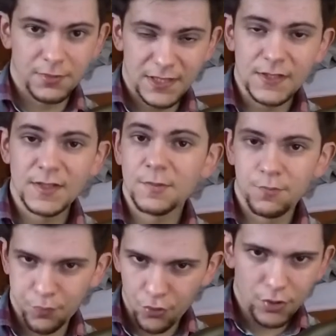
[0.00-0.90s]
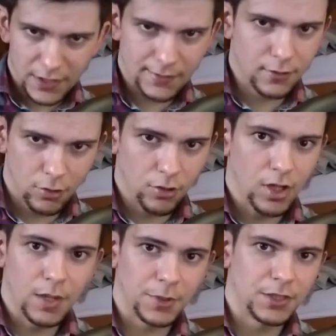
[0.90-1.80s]
10 être lent
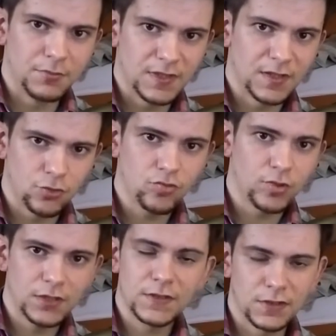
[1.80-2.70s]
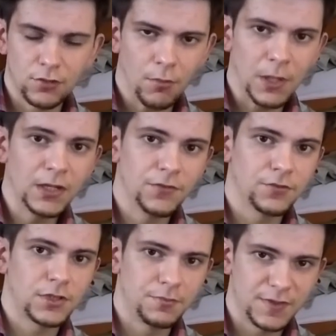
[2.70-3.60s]
après une mise à jour, hein, c'est normal, il
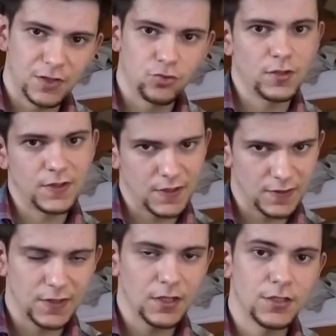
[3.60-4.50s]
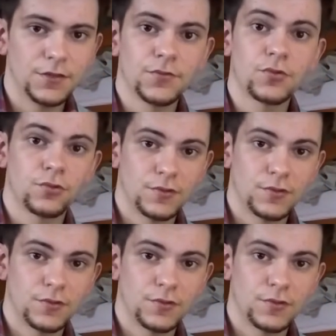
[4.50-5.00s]
faut que la mise à jour s'installe et il faut que le